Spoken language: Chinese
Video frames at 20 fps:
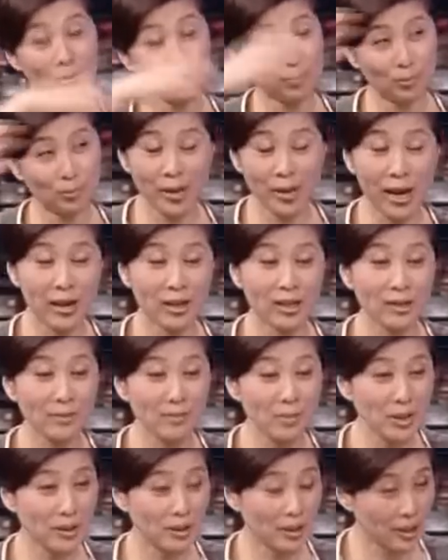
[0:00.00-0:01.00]
不太
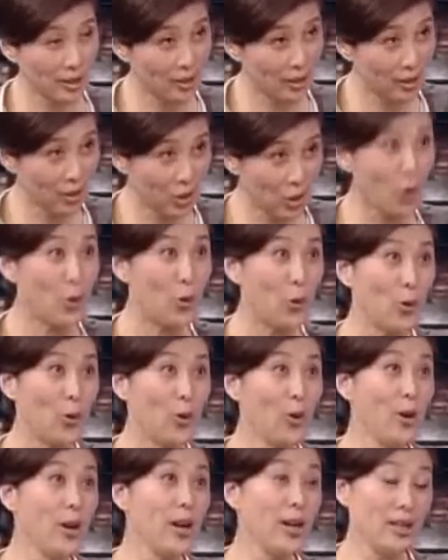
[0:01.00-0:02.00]
生病的这些肉，
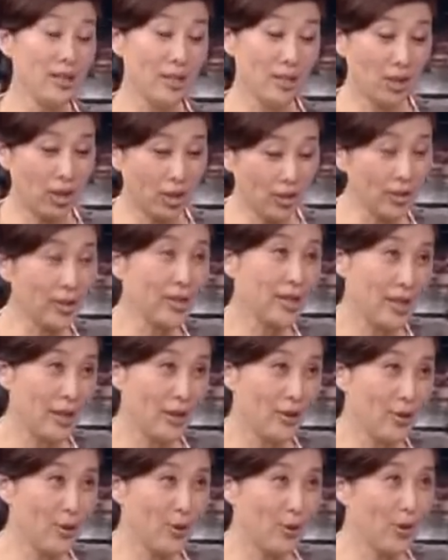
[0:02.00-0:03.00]
你吃了以
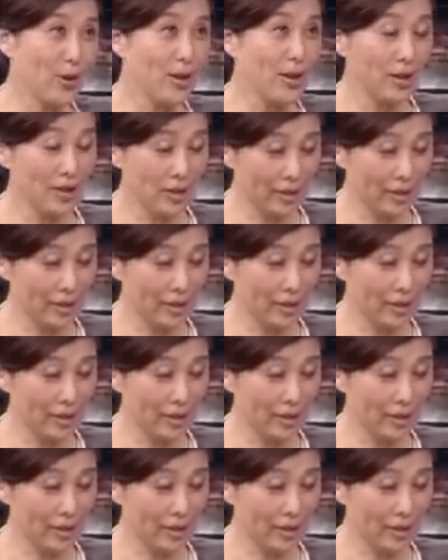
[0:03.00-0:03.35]
后。